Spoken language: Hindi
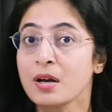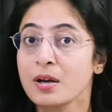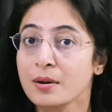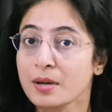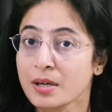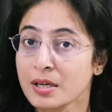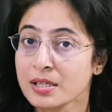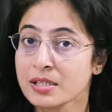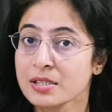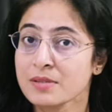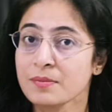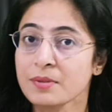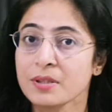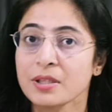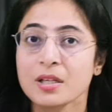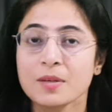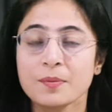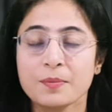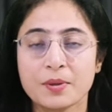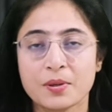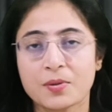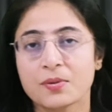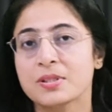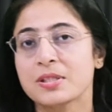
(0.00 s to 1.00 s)
कस्टमर का
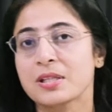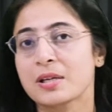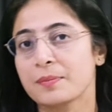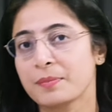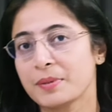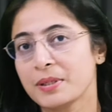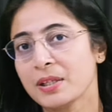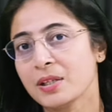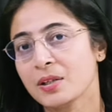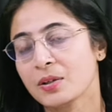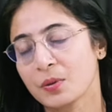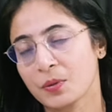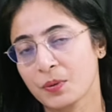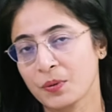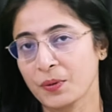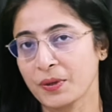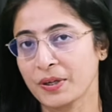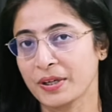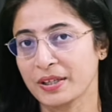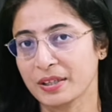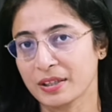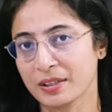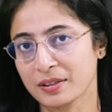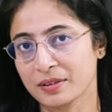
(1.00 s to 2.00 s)
भरोसा भी
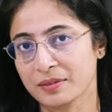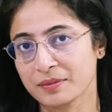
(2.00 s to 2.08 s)
खोएंगे